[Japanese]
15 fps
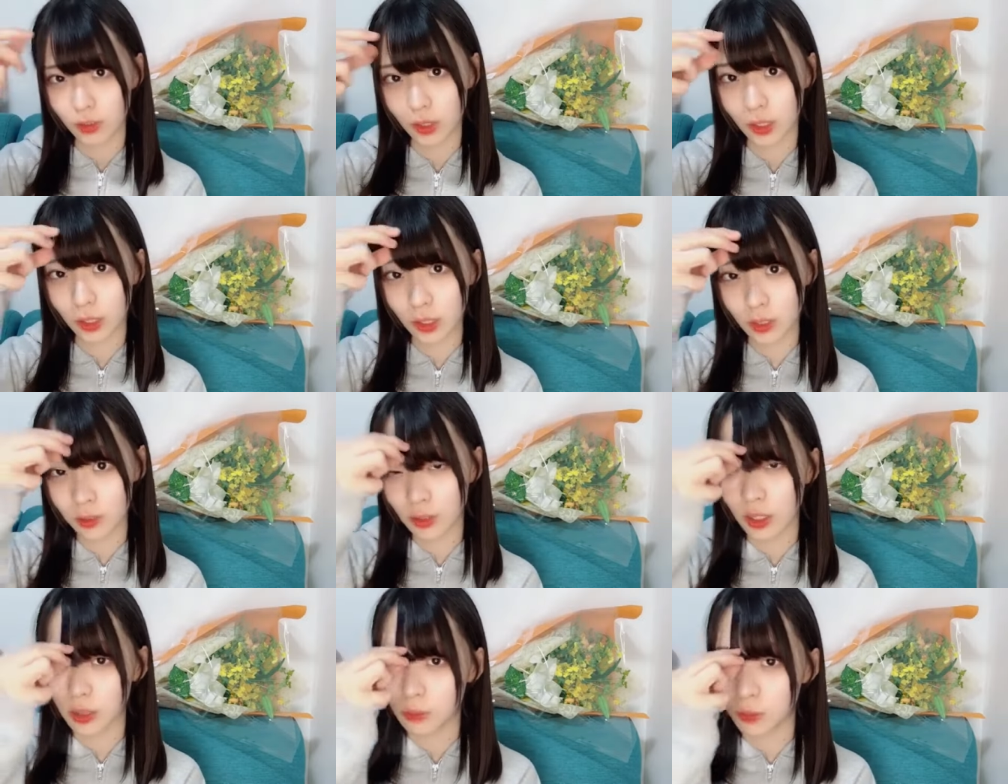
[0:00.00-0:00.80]
かな
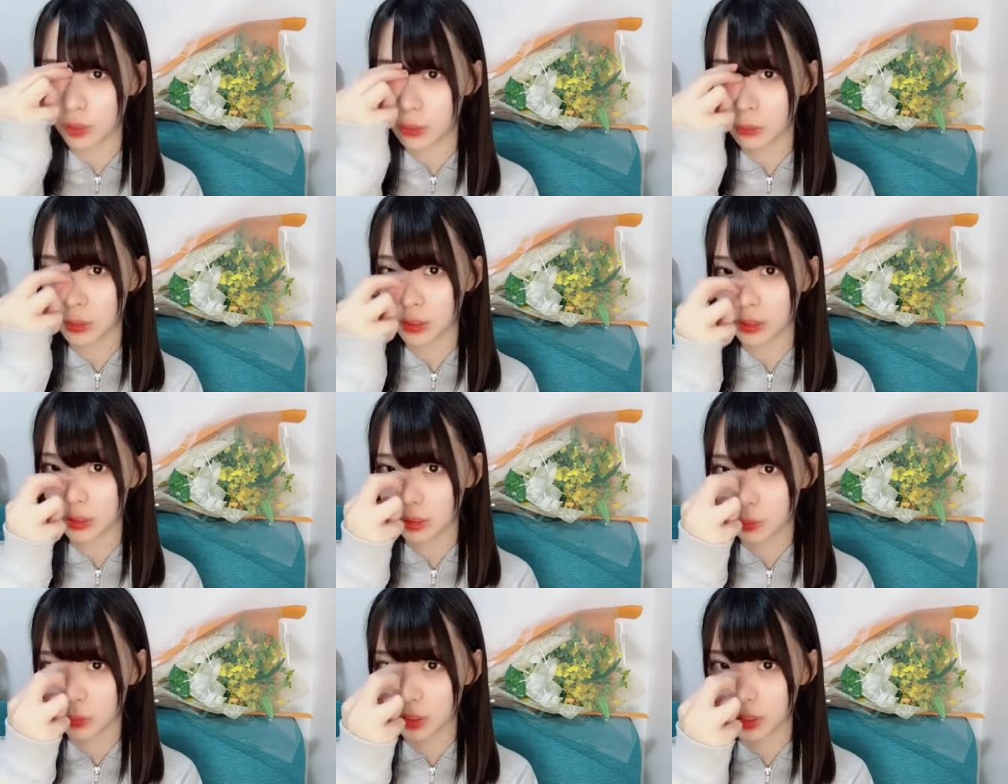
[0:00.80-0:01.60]
は無事バズっ
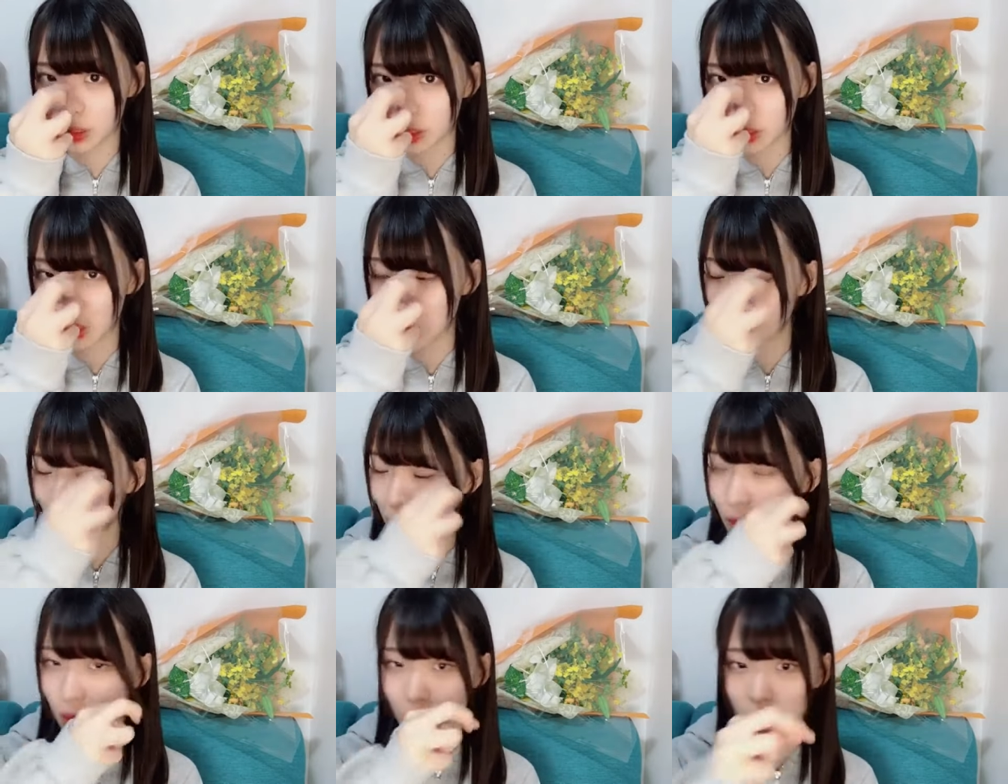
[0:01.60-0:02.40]
てました3
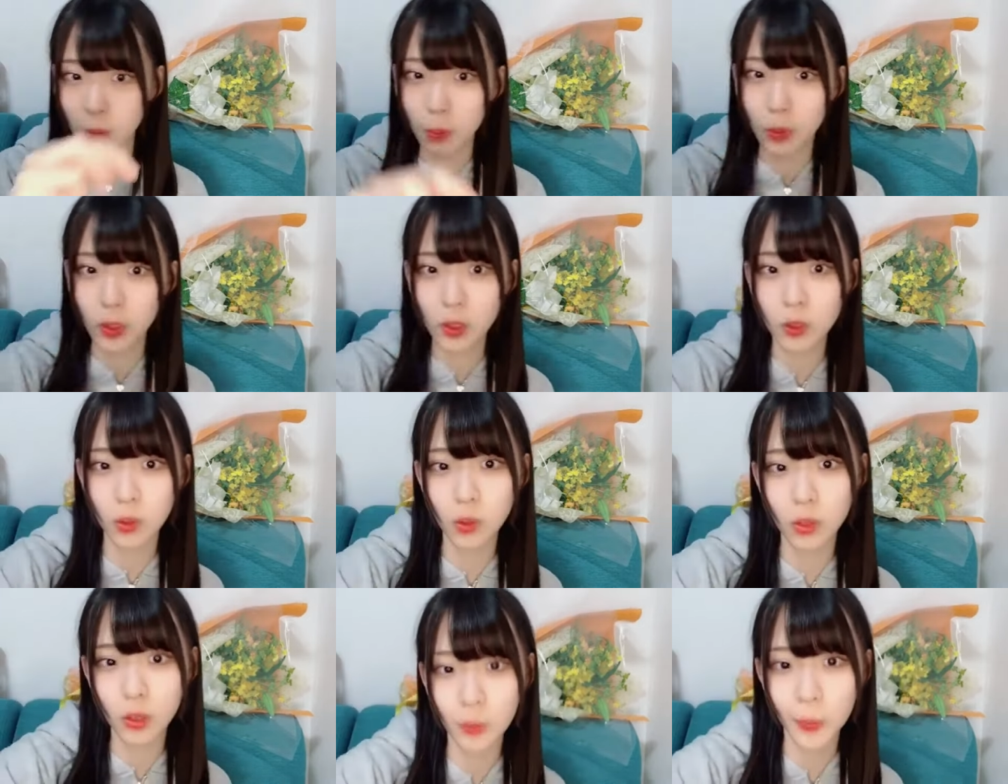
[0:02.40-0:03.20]
万インプレッション
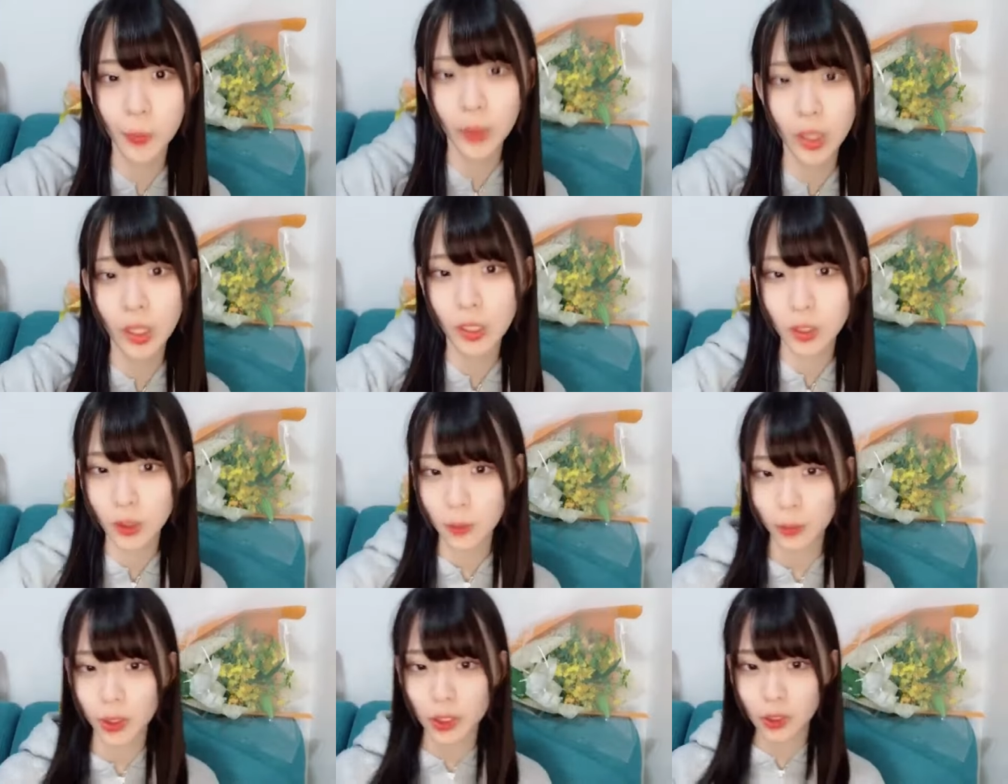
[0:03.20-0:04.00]
とか
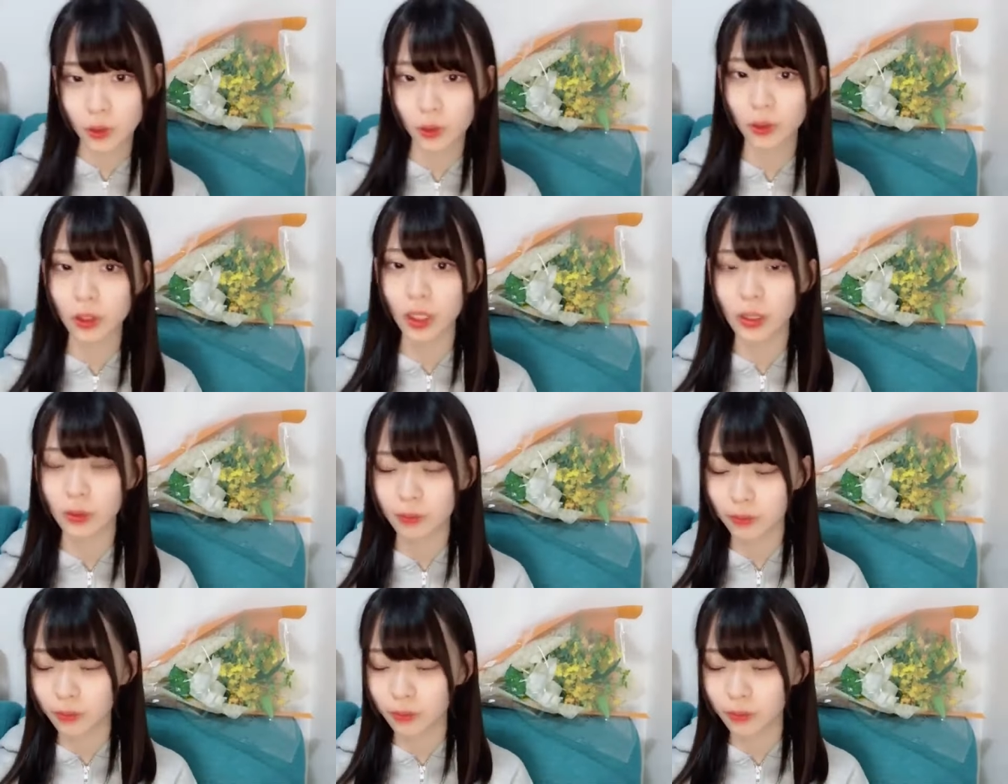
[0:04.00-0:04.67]
インプレッションとか